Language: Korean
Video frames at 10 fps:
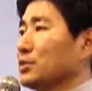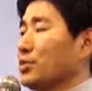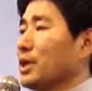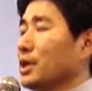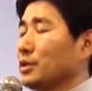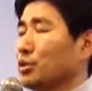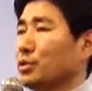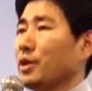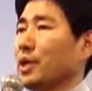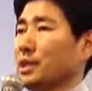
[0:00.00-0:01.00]
교회가
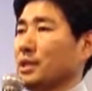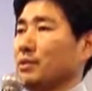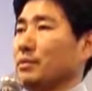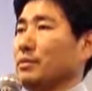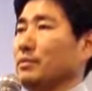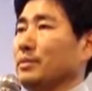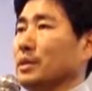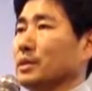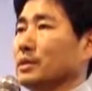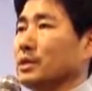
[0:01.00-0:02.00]
초태화되고
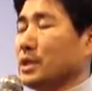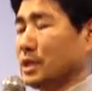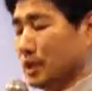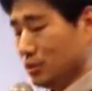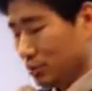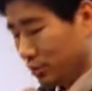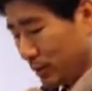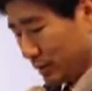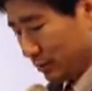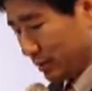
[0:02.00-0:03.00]
직장이
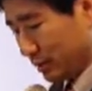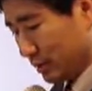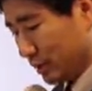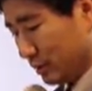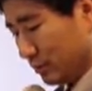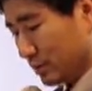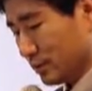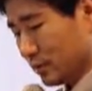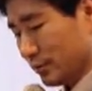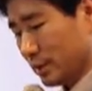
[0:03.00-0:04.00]
초토화되고 이런 일이 왜
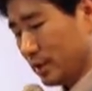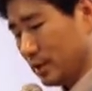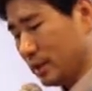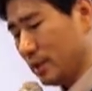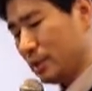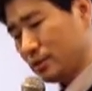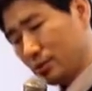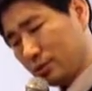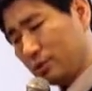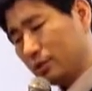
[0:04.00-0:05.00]
그렇습니까?
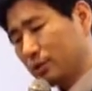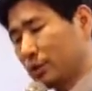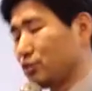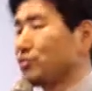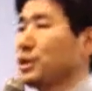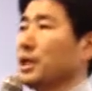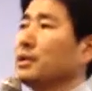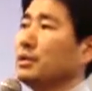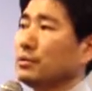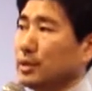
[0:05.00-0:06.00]
죽, 절대 죽지
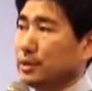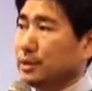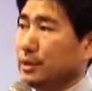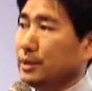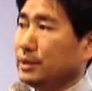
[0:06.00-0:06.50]
않으려고 해서 그래요.